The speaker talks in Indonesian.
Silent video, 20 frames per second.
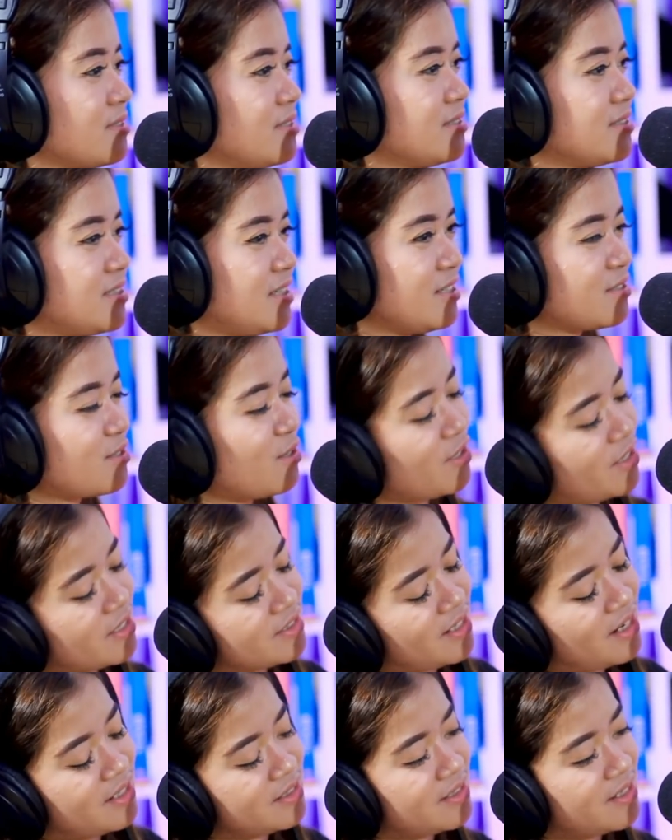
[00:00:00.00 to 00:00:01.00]
isinya. Jadi kalau
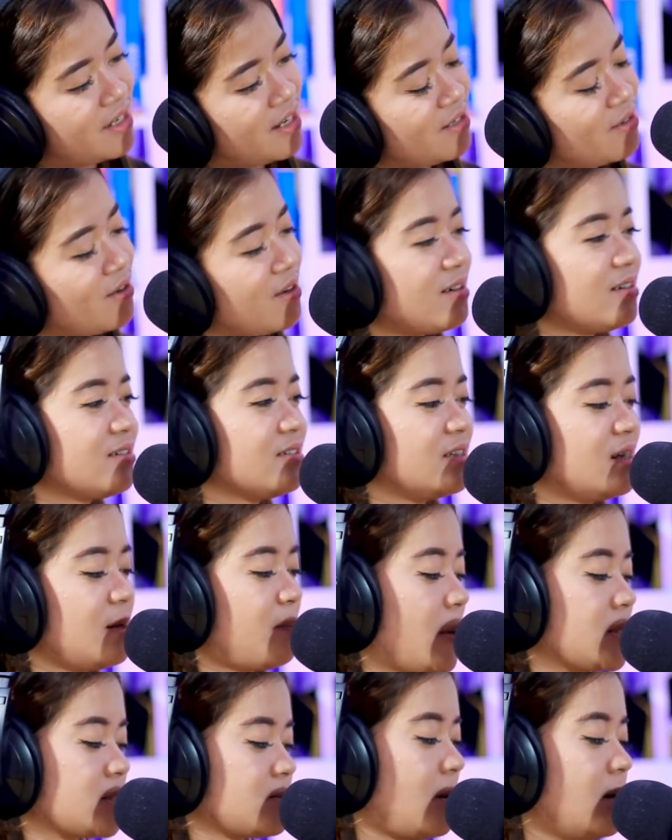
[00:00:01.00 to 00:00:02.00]
kita lagi galau, oh ini
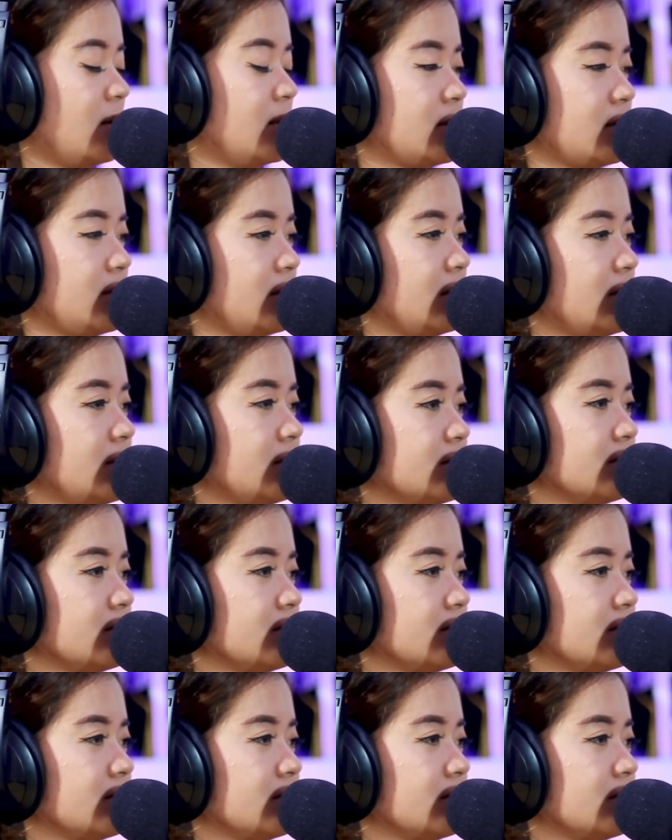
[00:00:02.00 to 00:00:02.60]
pas banget nih.